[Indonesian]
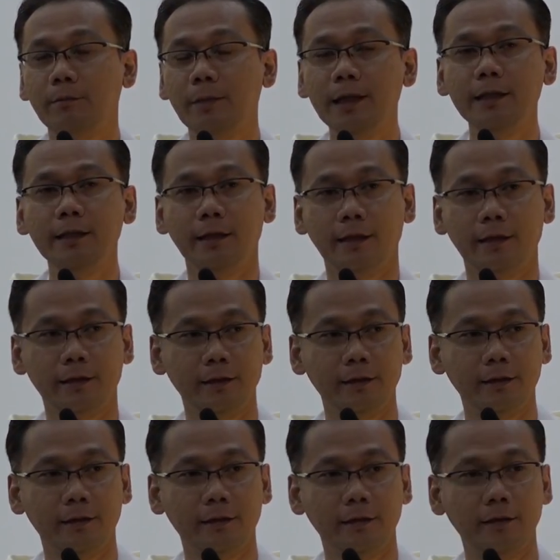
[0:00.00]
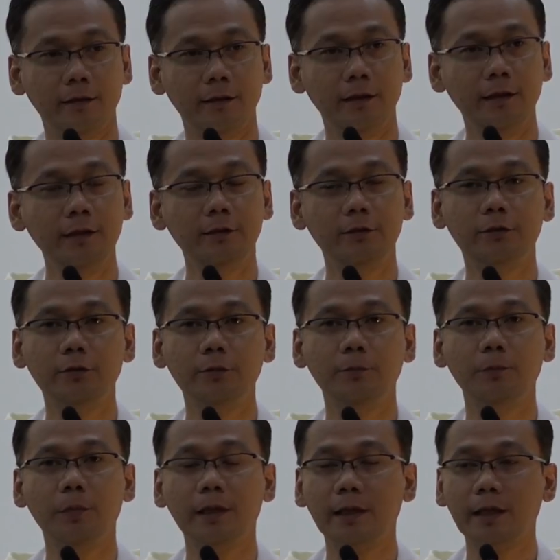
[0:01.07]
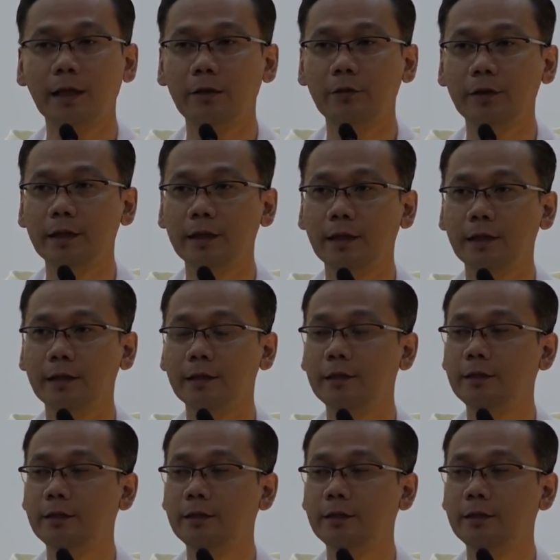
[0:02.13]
melihat hidup perkawinan,